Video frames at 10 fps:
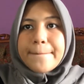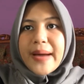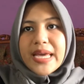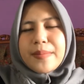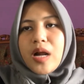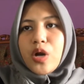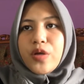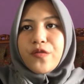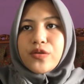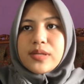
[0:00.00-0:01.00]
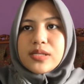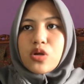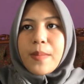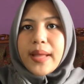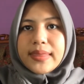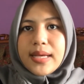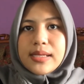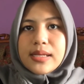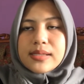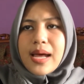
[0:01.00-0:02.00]
baik melalui fungsi somatik
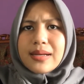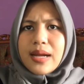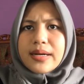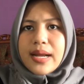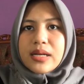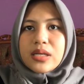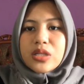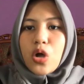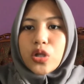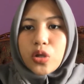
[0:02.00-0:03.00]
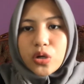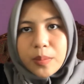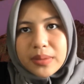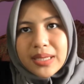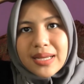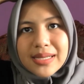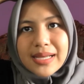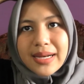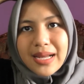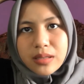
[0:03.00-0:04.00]
sadar dan otonom tidak
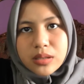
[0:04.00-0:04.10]
sadar.